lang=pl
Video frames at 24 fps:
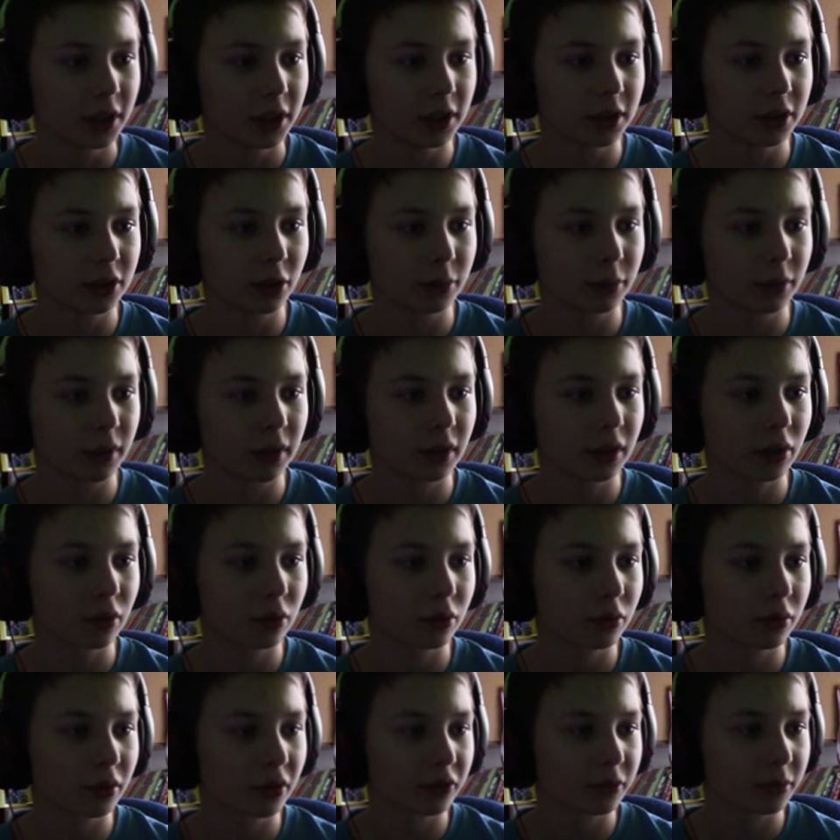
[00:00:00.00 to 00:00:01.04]
dobra, ja
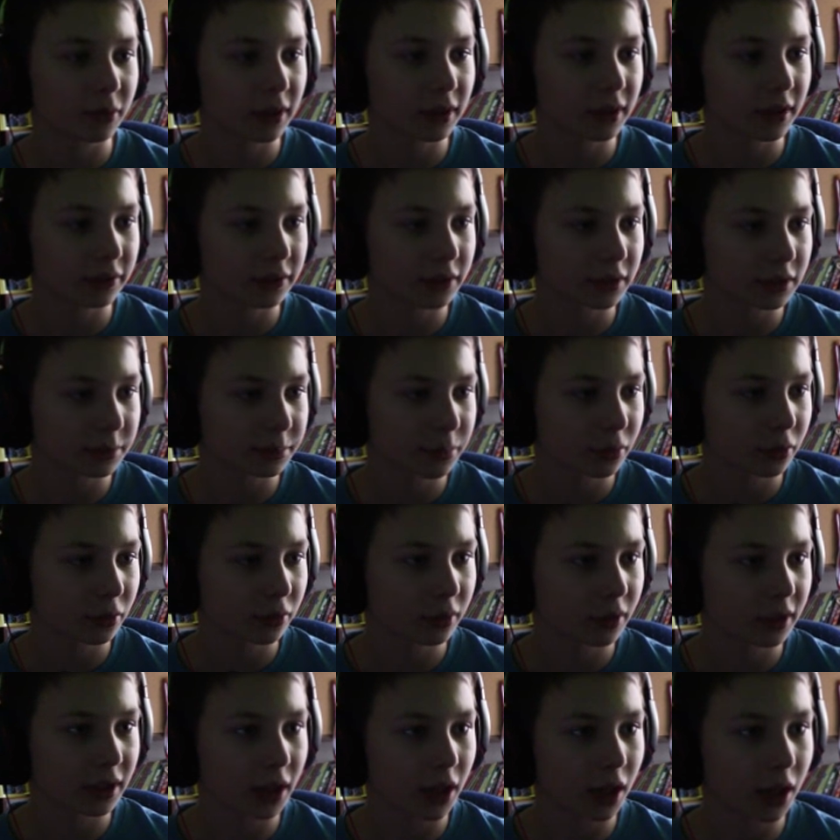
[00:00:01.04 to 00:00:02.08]
ogólnie w Minecrafta sporo nie
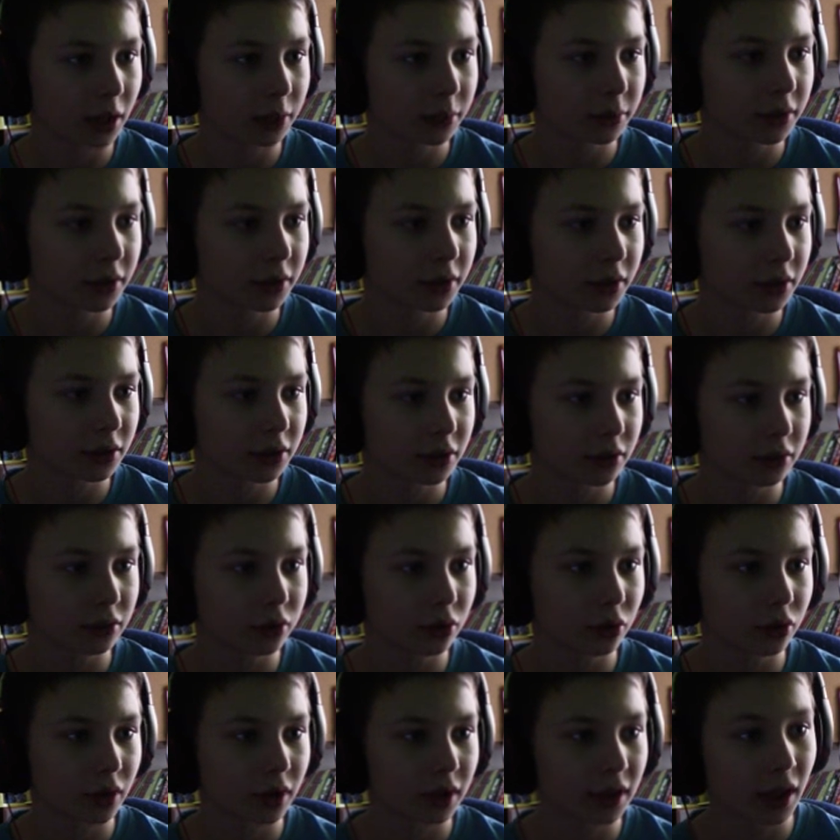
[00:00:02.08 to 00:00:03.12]
grałam, jedynie co to
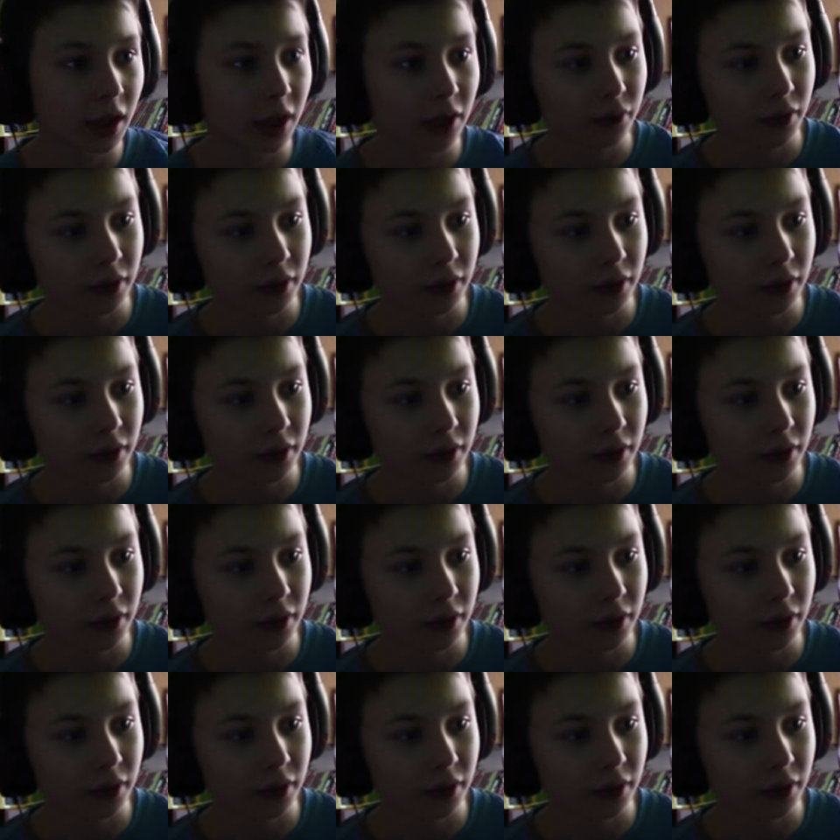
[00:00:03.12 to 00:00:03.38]
na live'ach.